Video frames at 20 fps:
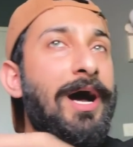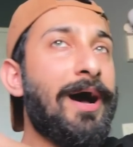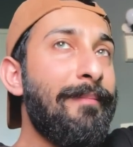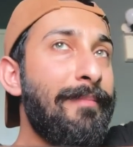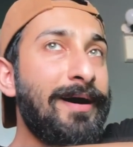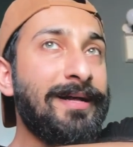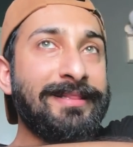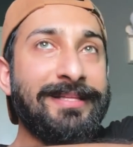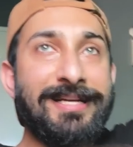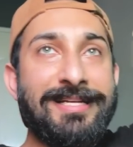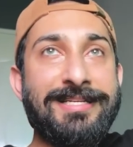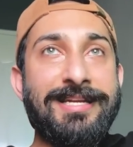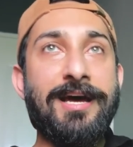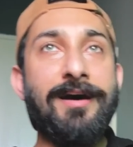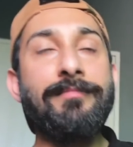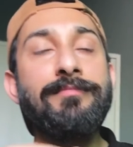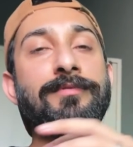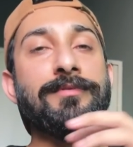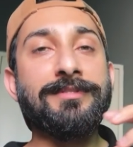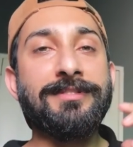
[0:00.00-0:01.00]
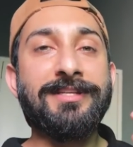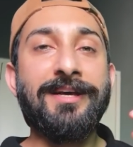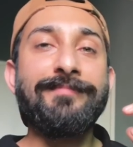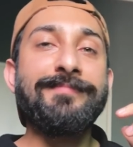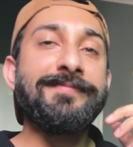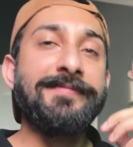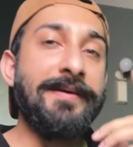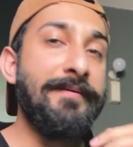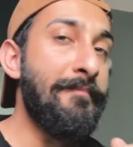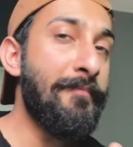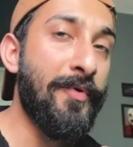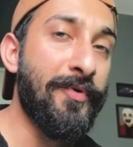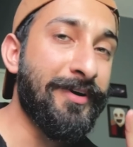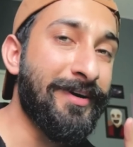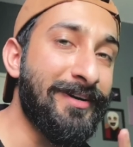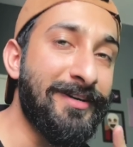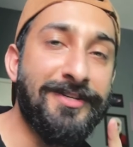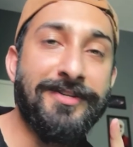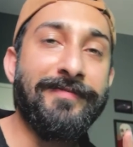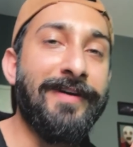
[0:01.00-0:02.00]
अब आते हैं जनाब सबसे
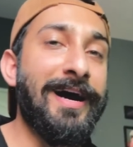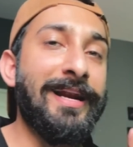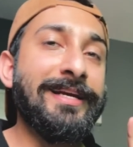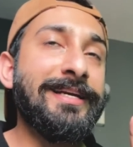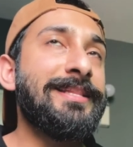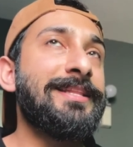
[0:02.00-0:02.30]
इम्पोर्टेंट सवाल की